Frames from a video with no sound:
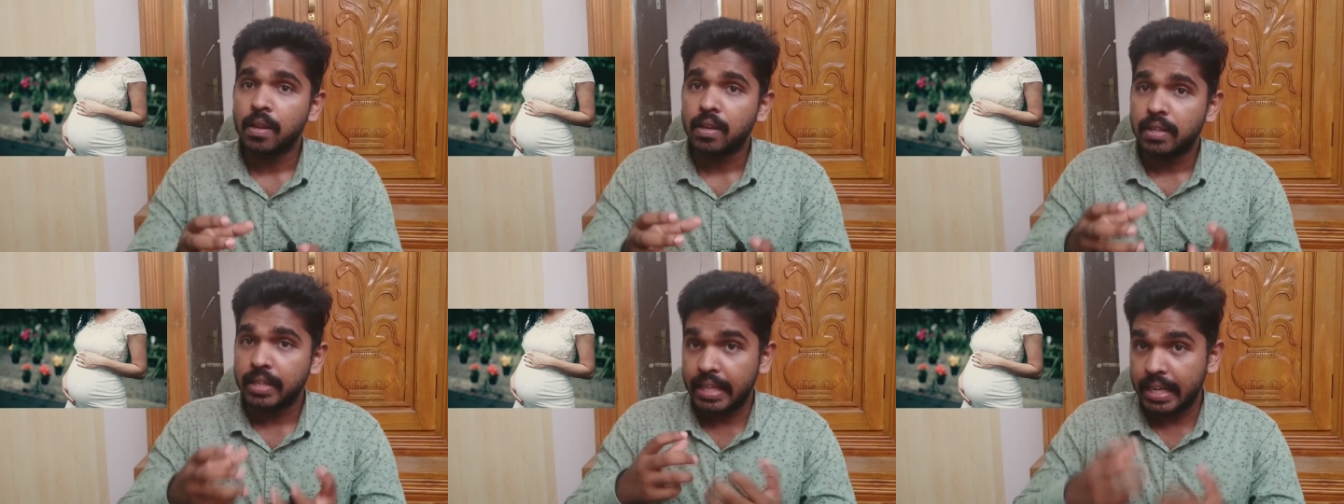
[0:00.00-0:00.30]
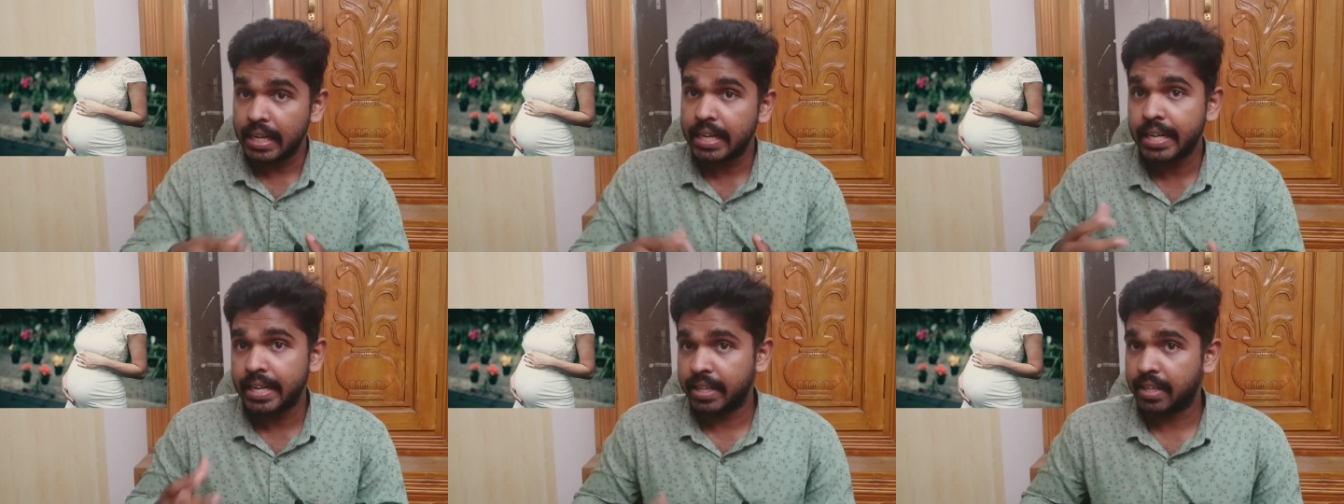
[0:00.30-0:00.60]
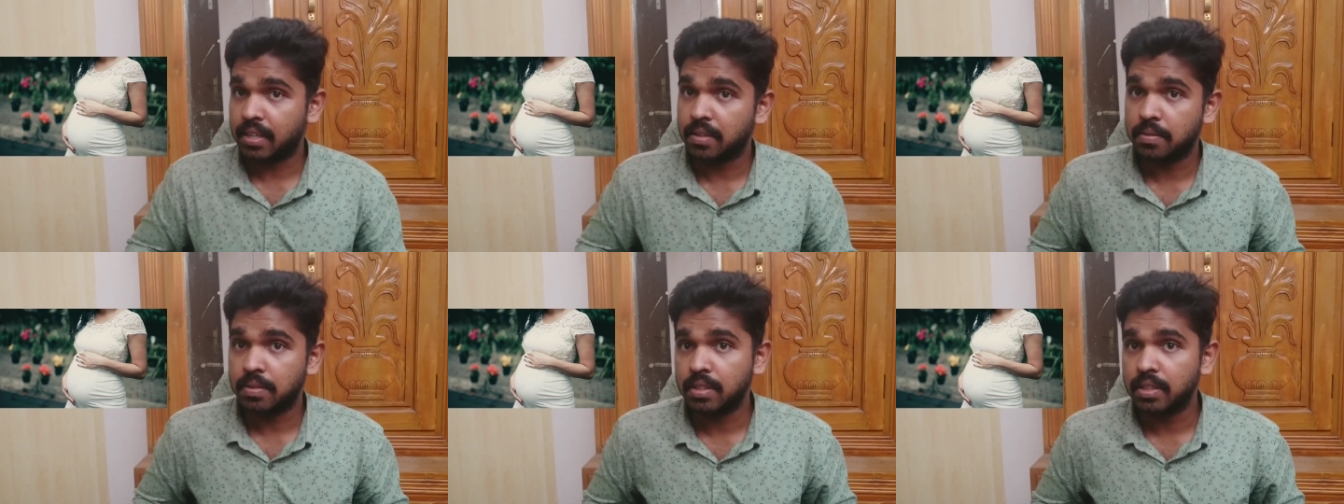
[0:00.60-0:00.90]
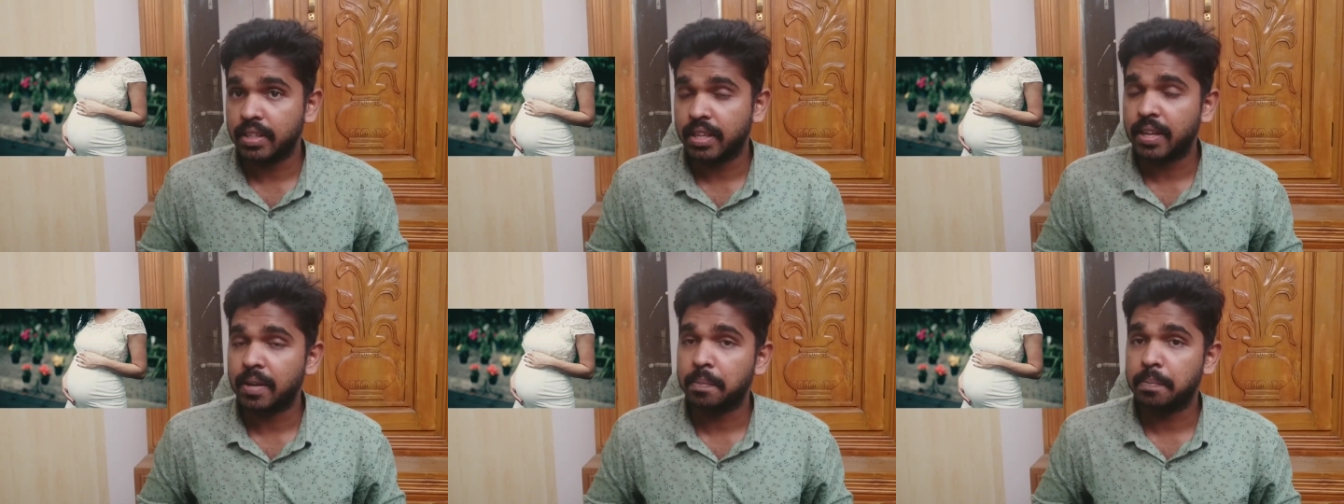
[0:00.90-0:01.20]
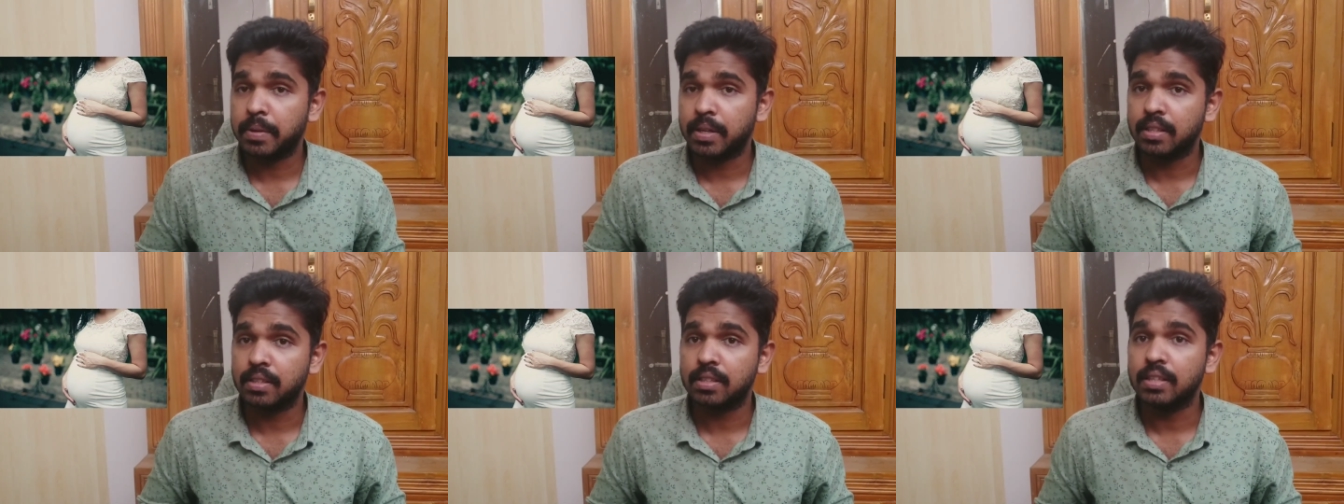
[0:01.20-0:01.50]
நிலநடுக்கம் வந்து
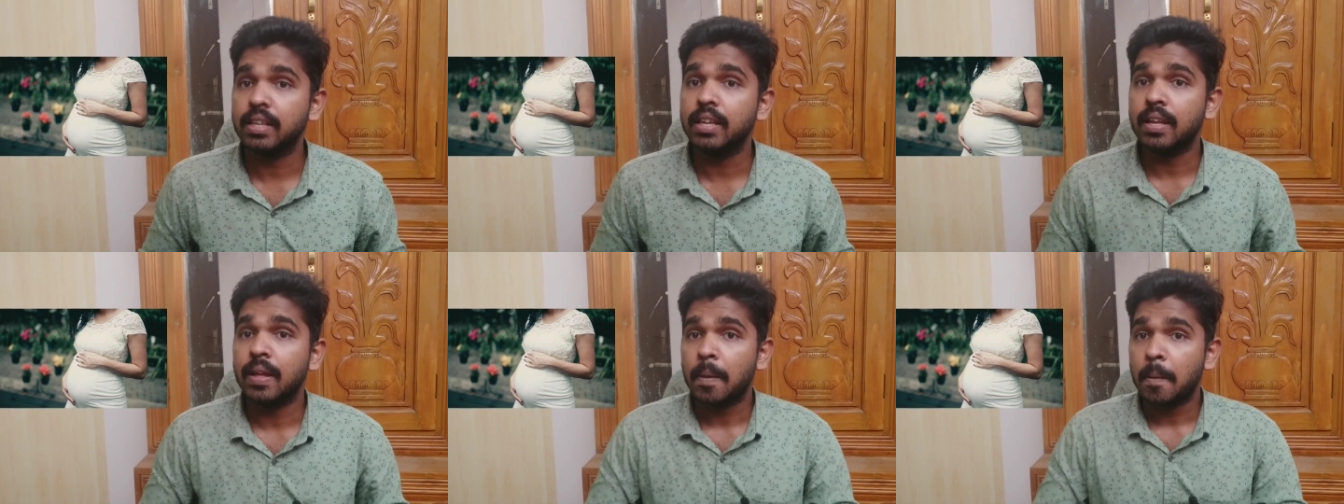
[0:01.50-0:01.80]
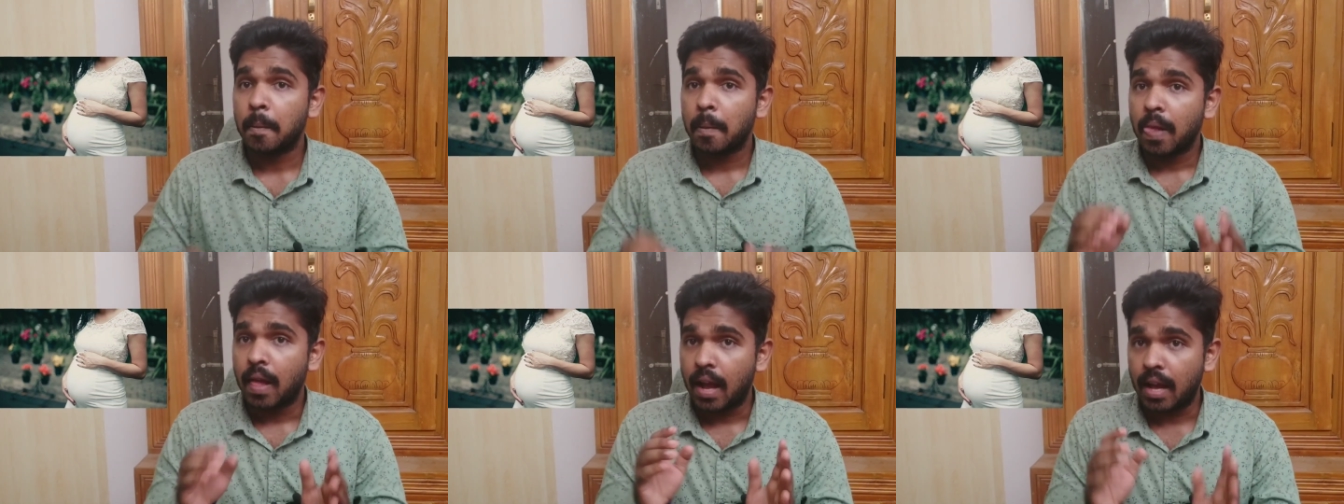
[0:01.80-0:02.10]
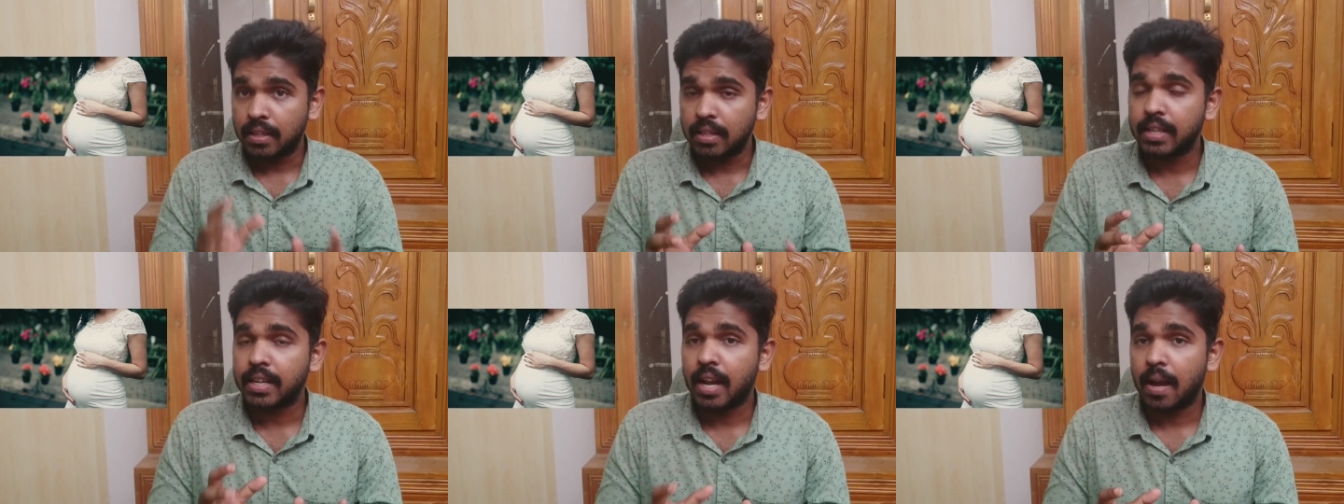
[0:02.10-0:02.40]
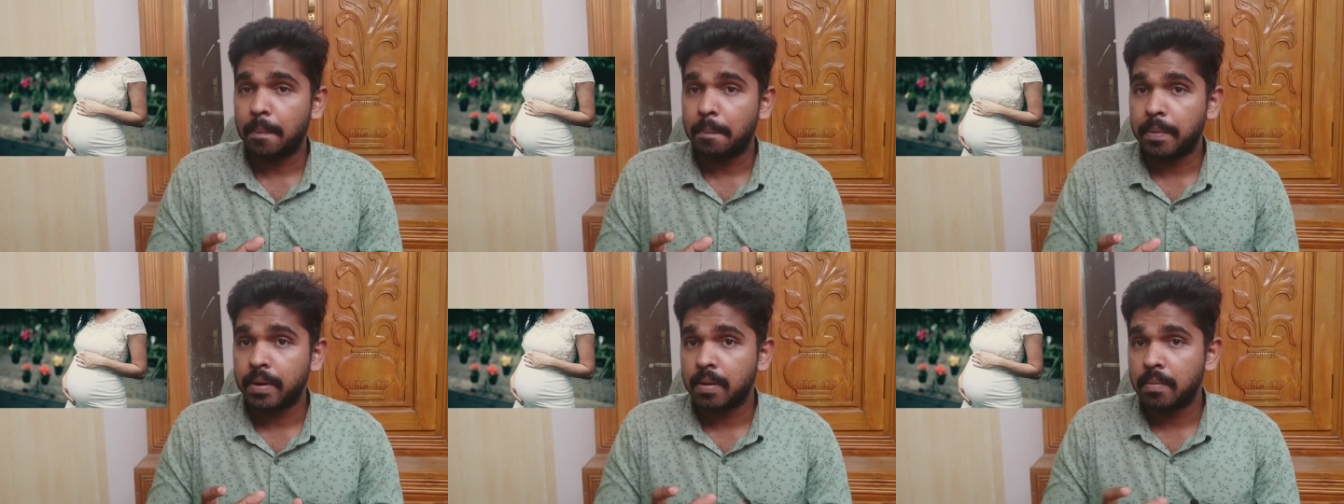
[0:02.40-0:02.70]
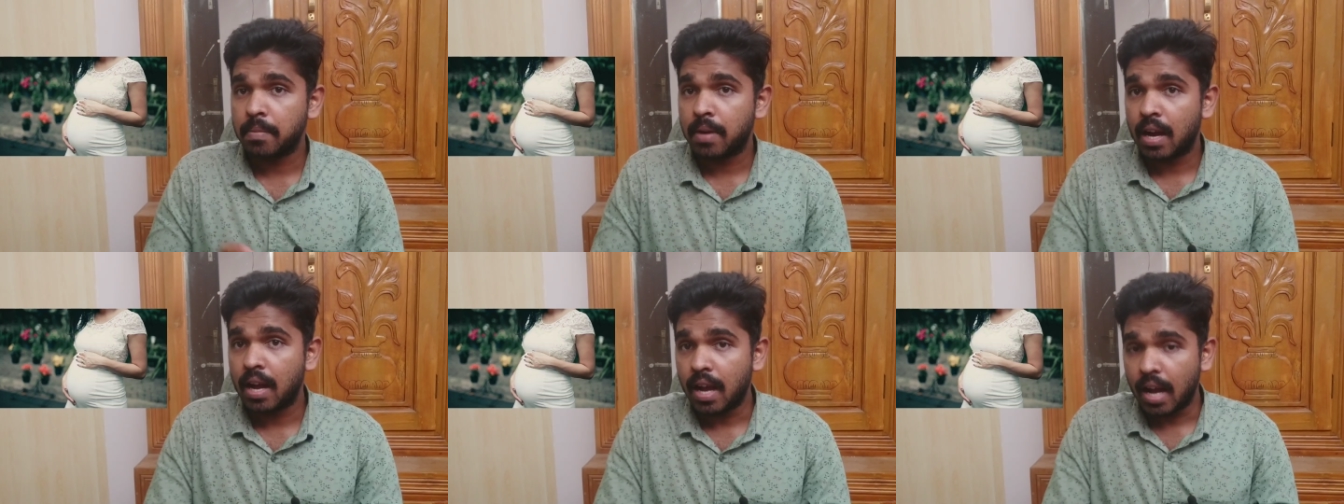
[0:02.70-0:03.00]
ஏற்படுது
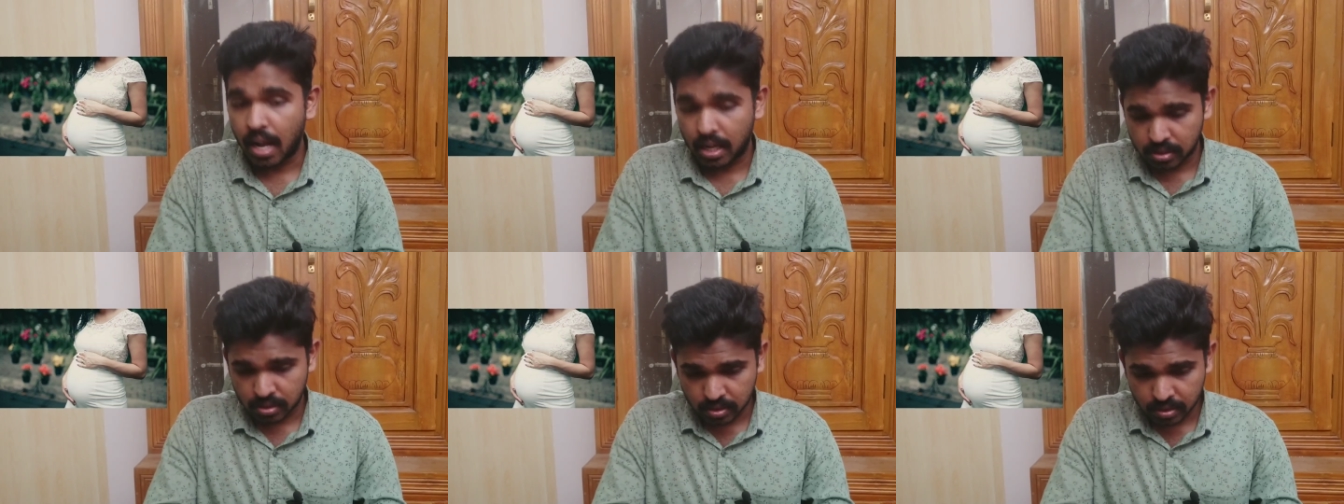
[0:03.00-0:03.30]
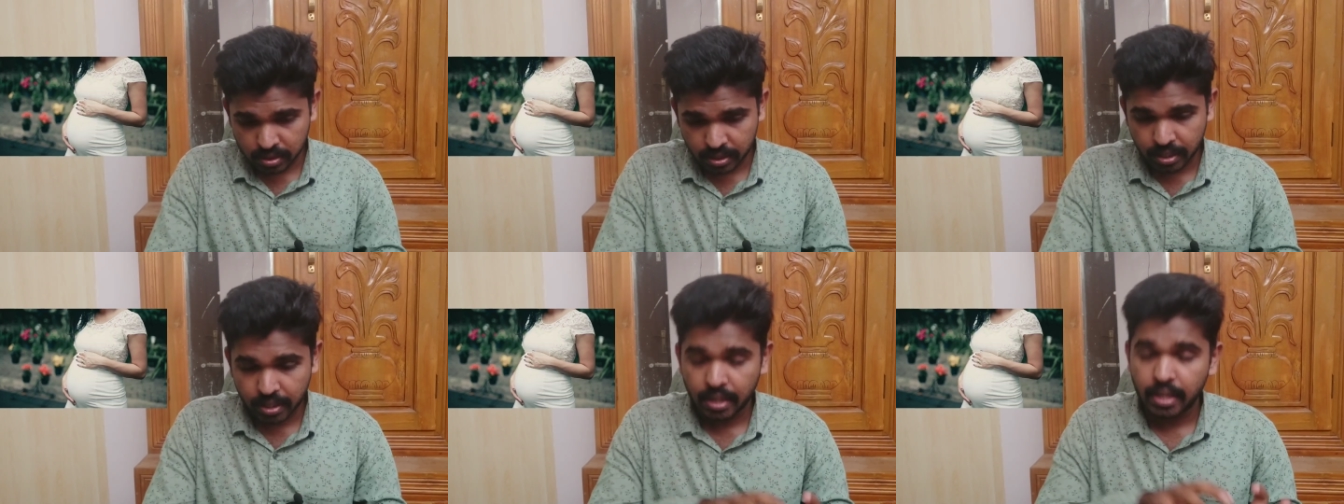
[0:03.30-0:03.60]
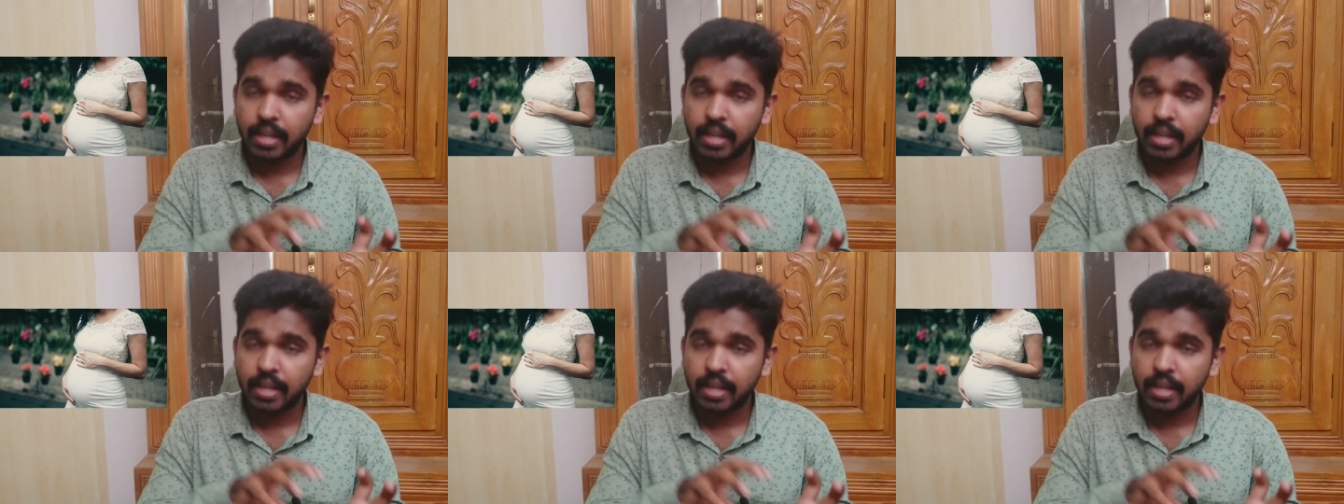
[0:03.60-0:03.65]
அதுக்கப்புறமா அந்த